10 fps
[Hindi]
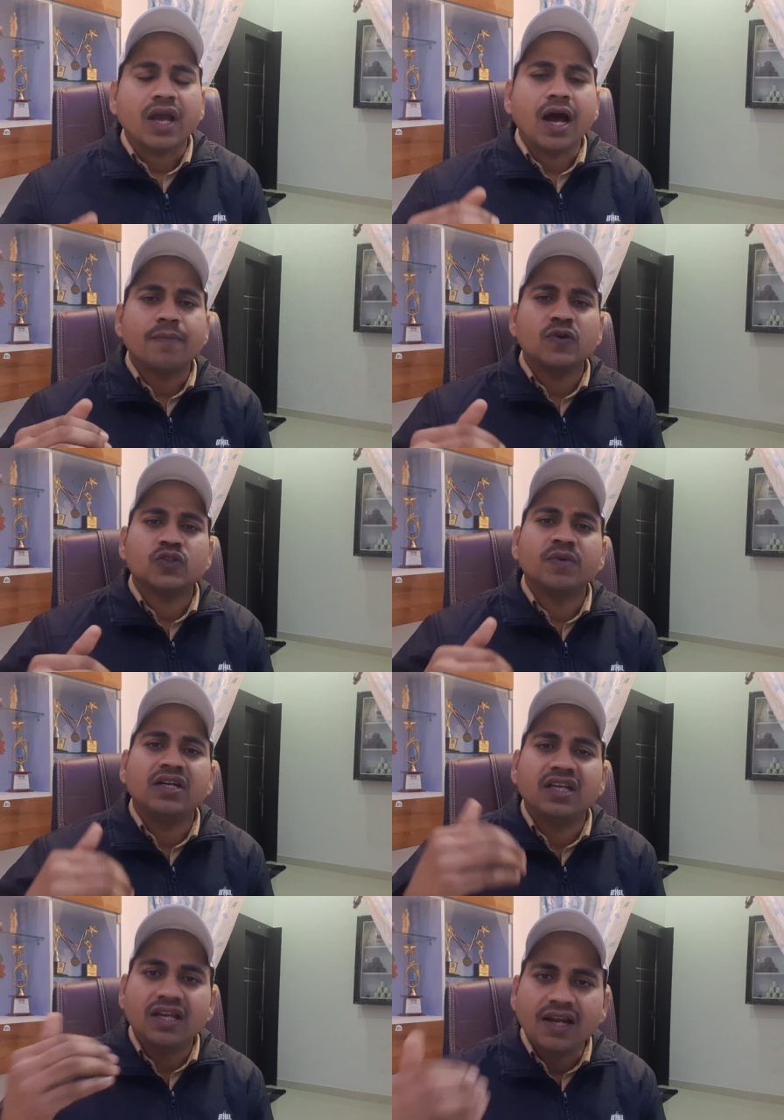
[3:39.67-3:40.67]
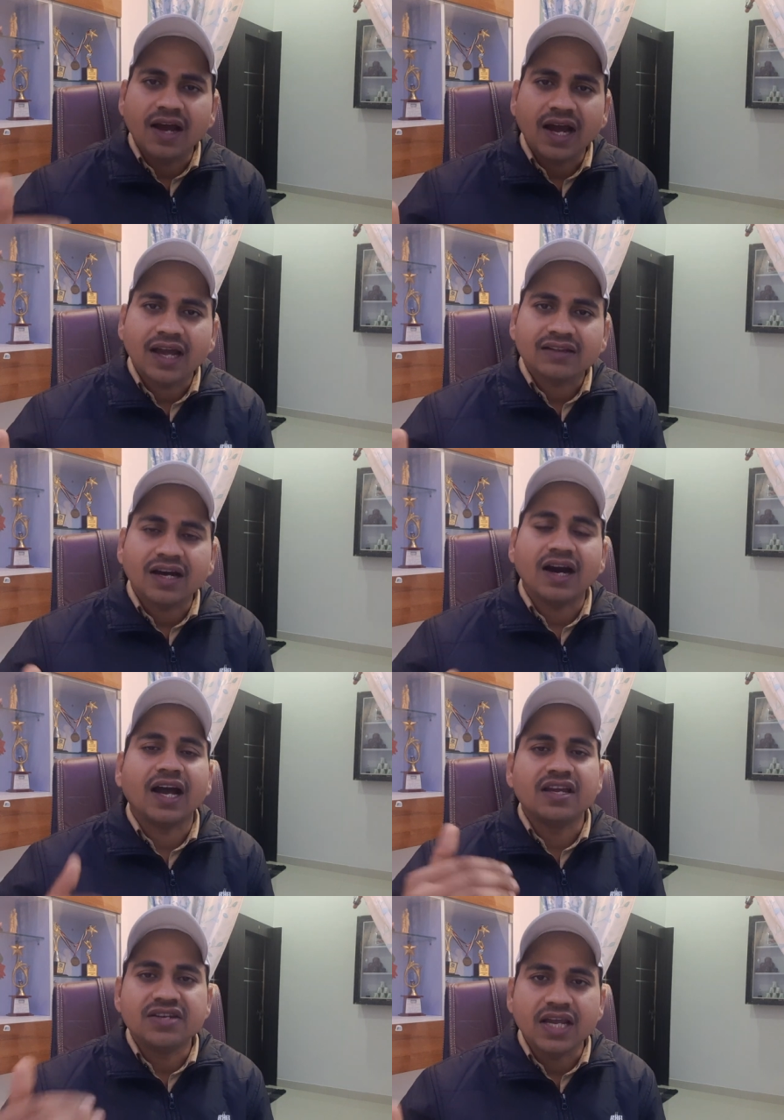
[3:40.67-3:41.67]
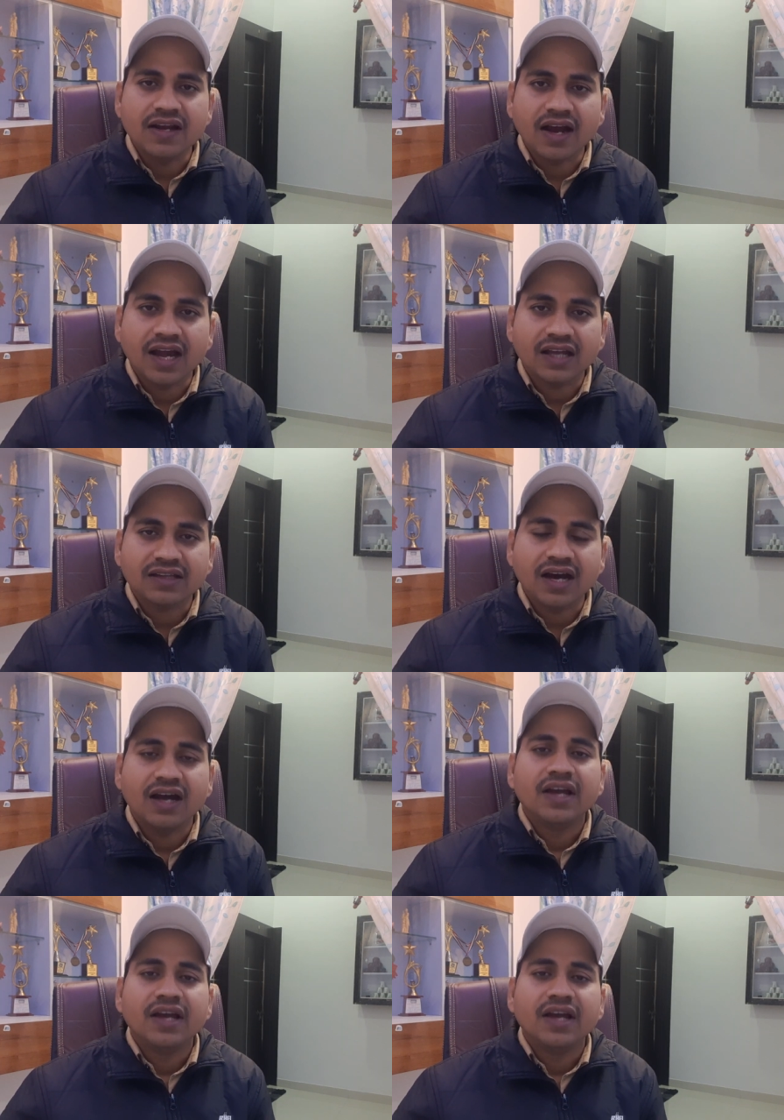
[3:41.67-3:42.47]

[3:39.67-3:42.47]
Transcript: आपने उसमें डिग्री लगाया था आईटीआई लगाया था